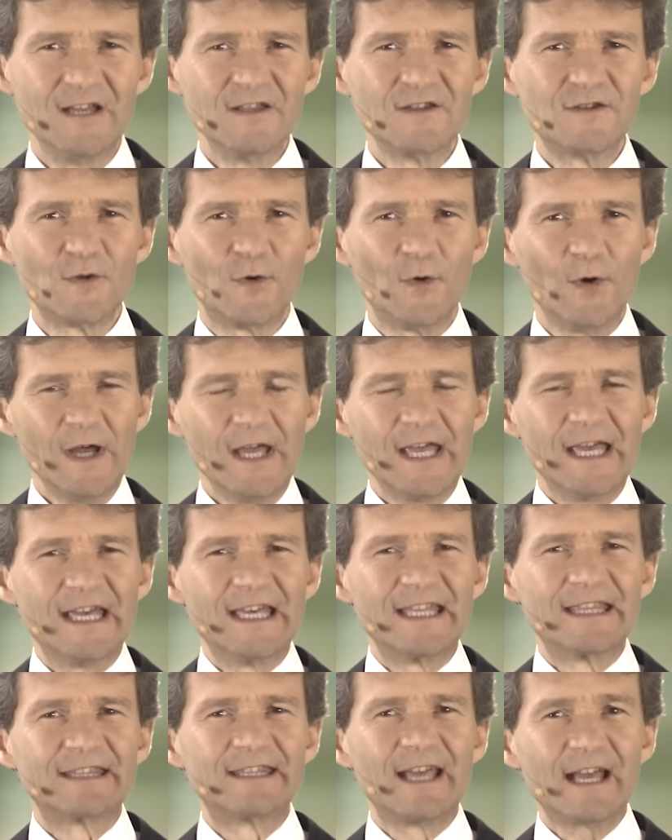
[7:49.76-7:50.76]
So,
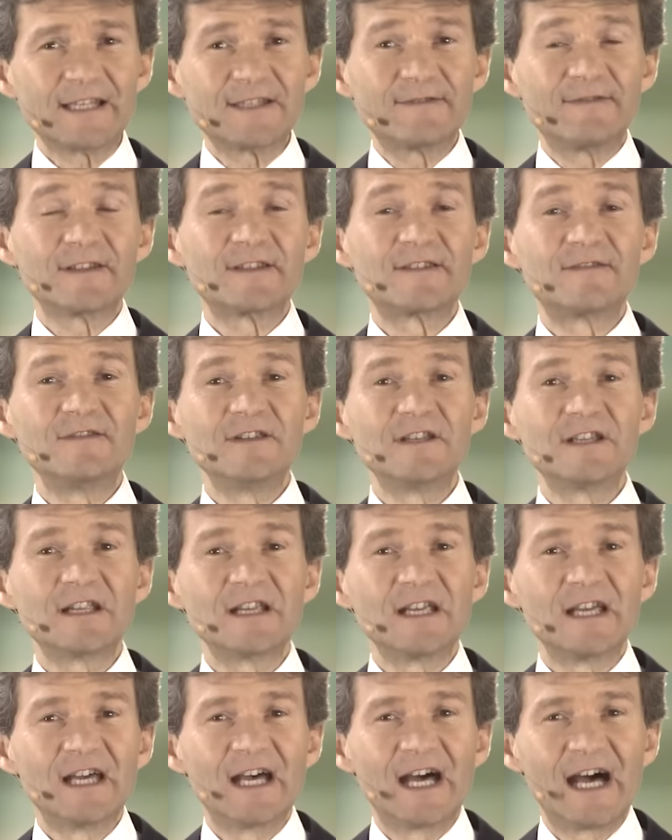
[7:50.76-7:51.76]
das, was wir
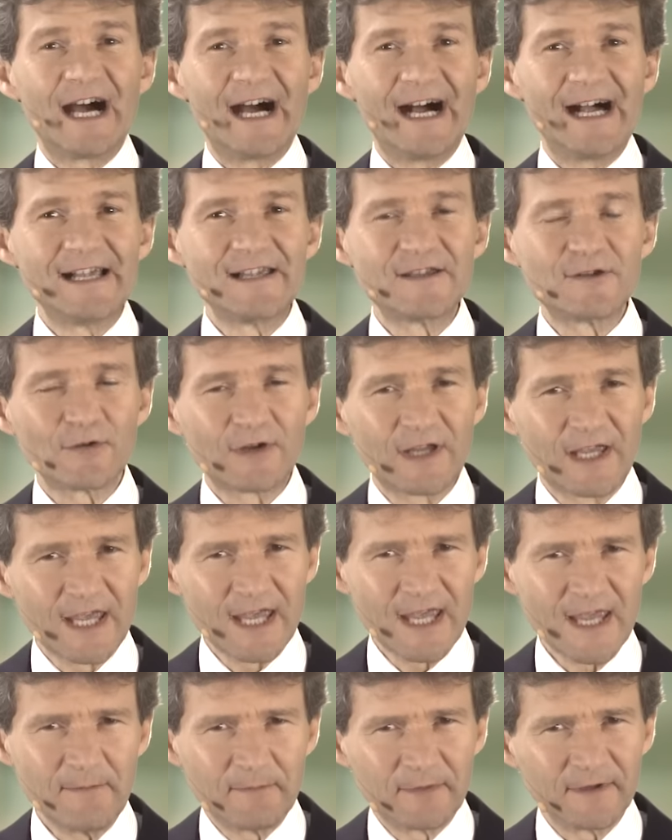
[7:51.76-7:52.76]
also
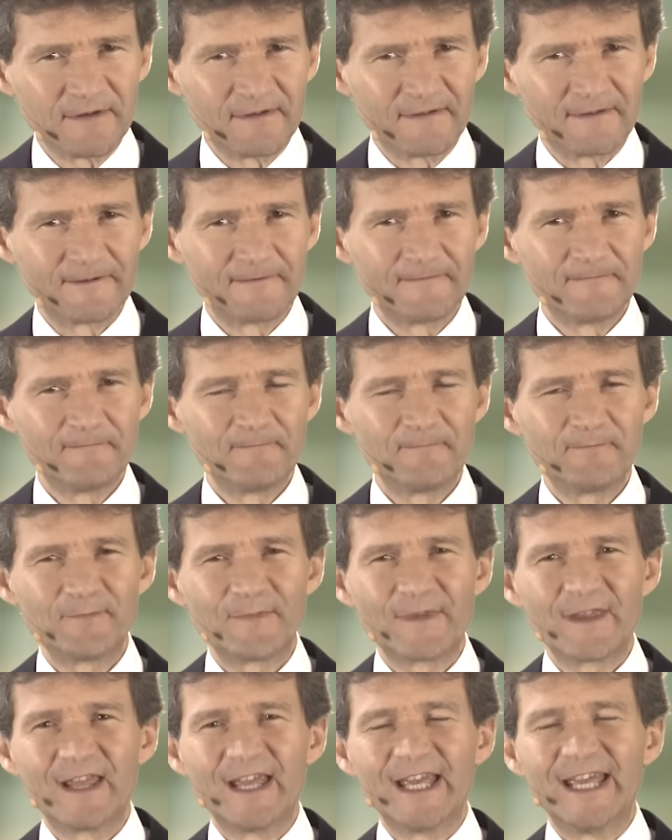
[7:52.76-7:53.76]
geben,
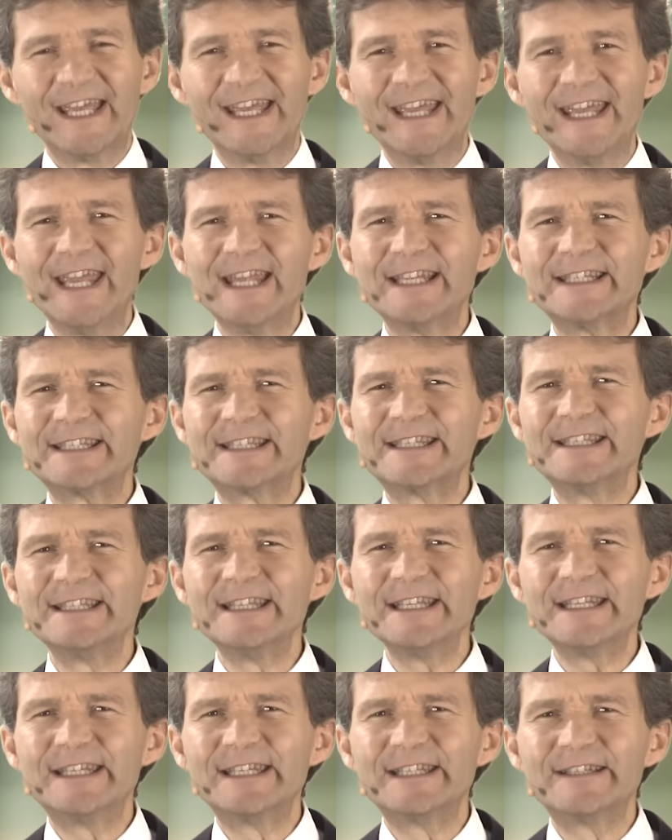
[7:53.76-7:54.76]
ist
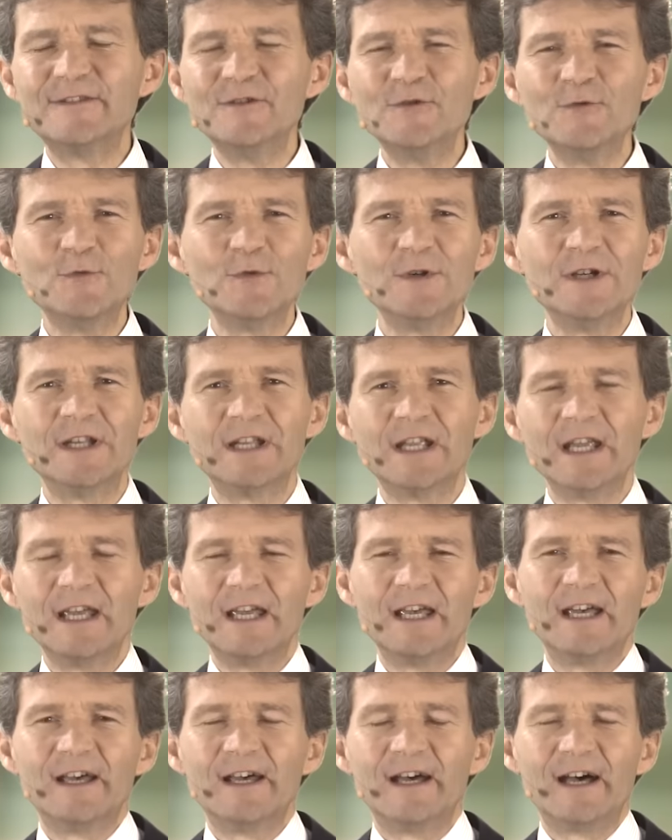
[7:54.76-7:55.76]
nicht nur
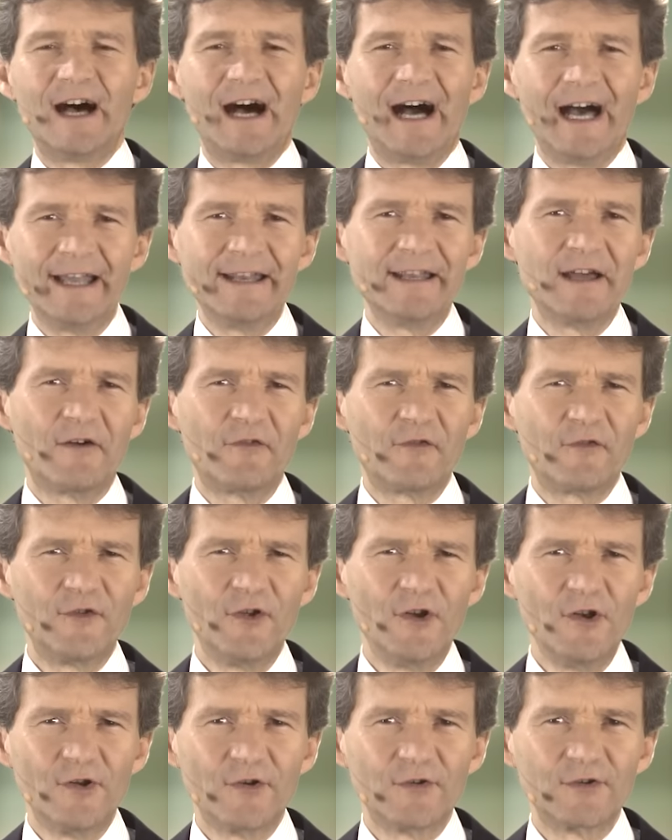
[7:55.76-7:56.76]
eine
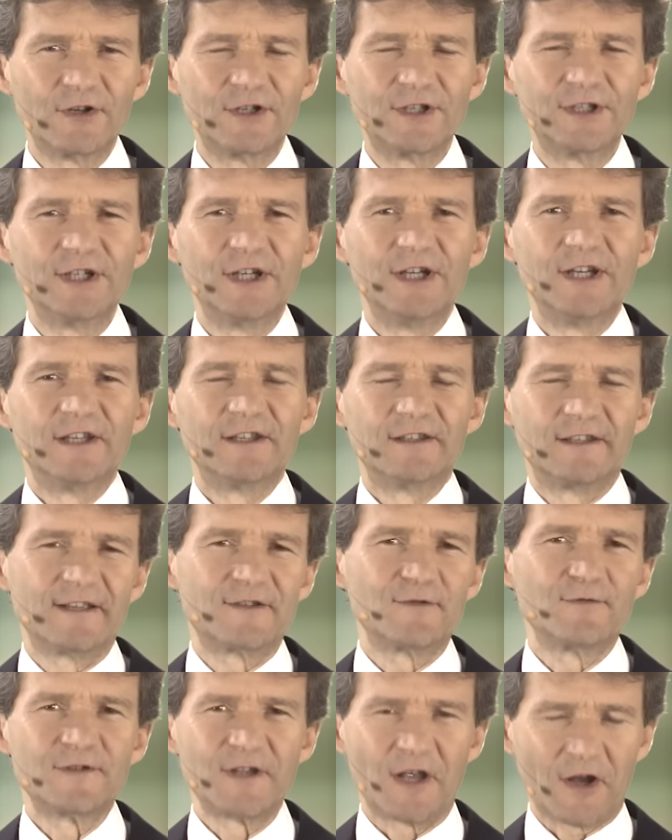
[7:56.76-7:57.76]
Erfüllung,
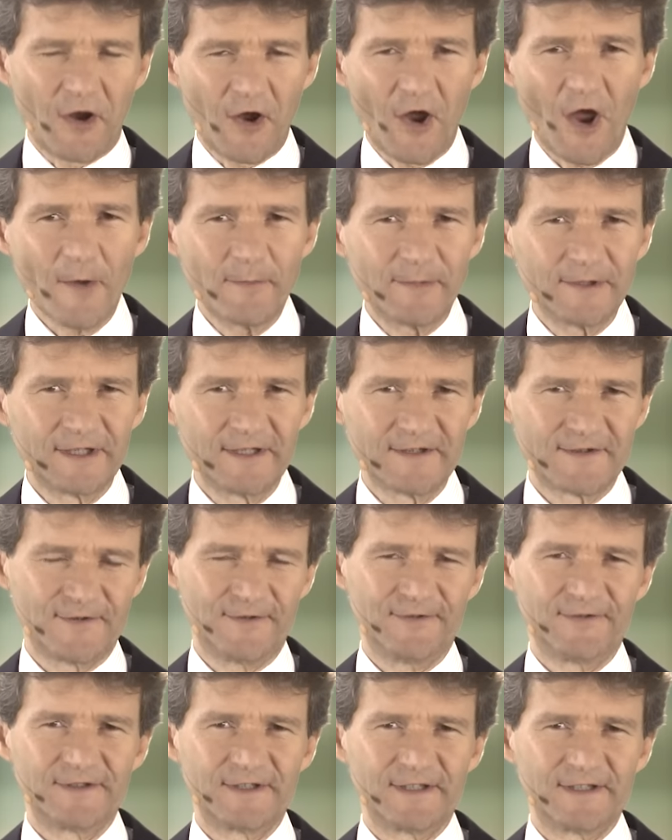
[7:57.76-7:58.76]
dass unser Körper
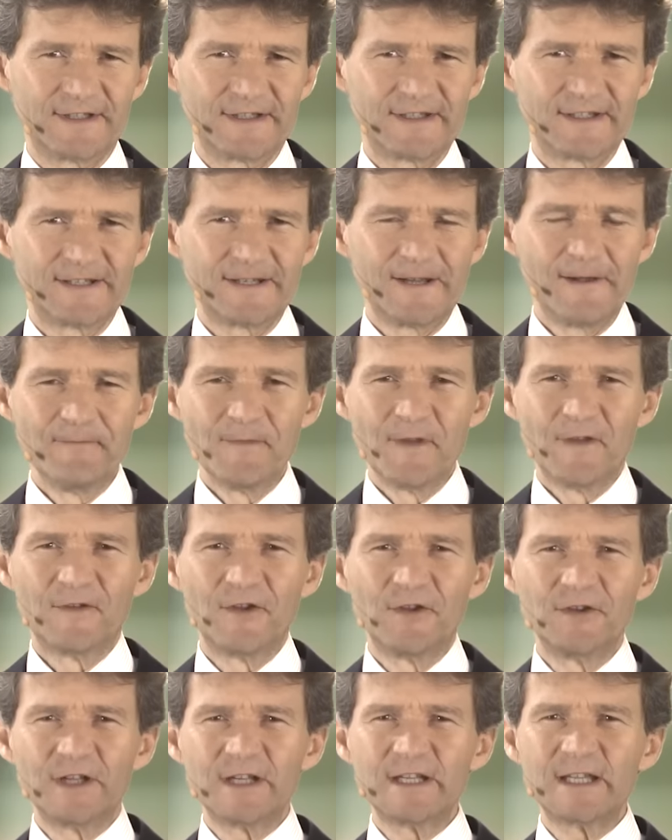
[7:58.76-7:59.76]
gesund ist,
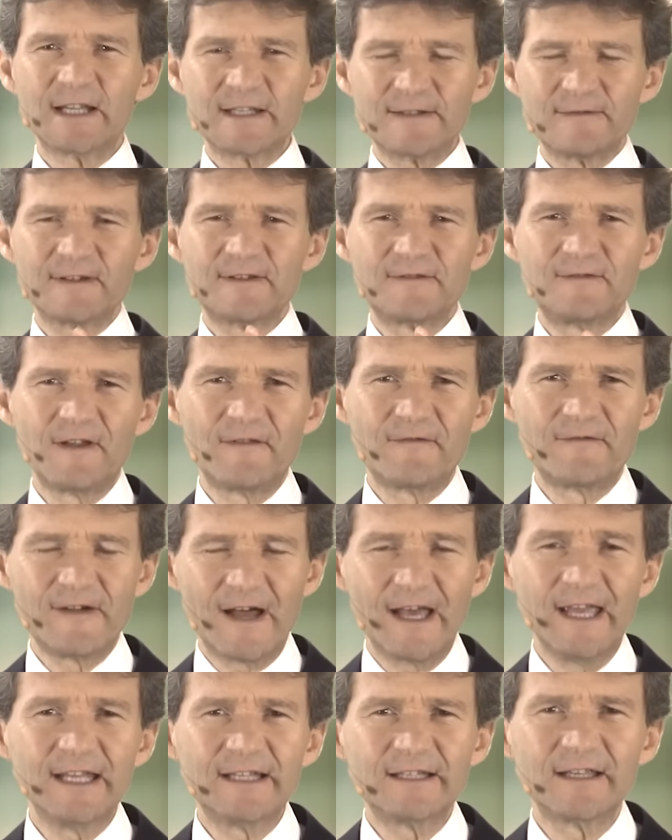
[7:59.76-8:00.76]
sondern das, was wir
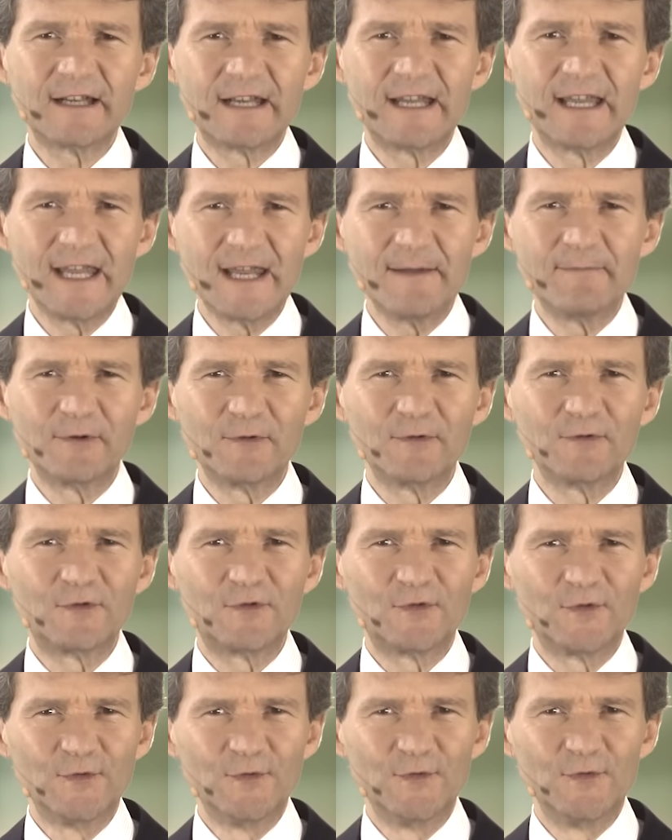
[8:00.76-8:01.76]
weitergeben und
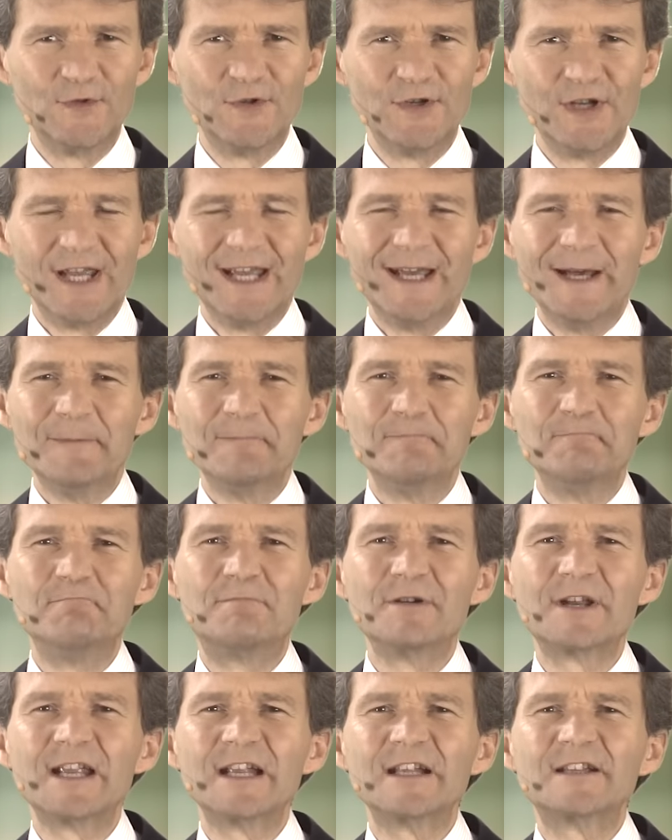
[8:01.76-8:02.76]
tun,
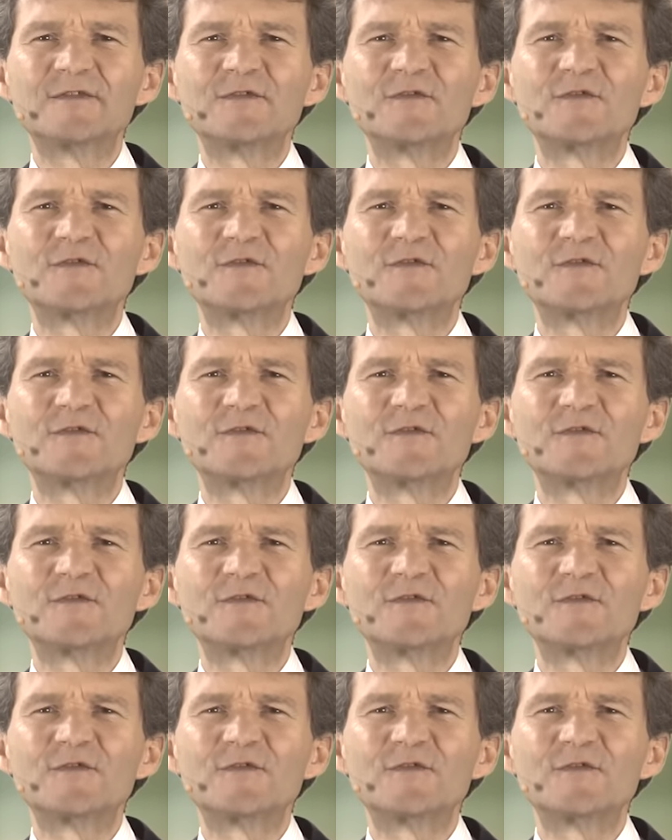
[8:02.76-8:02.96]
bringt